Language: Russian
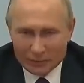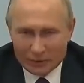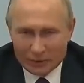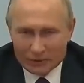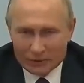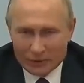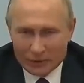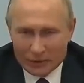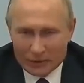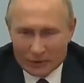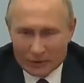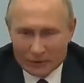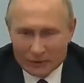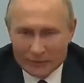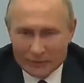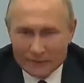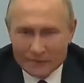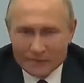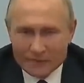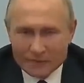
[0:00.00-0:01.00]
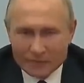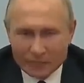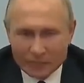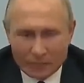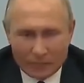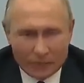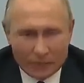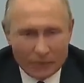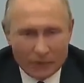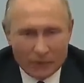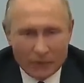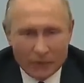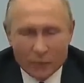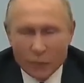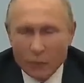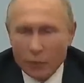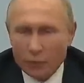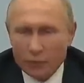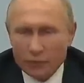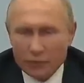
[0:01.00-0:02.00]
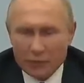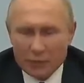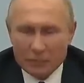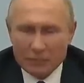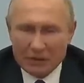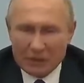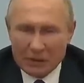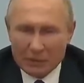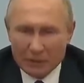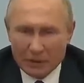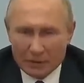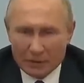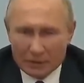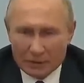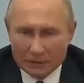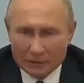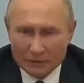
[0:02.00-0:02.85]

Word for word: пространства не могут не понимать,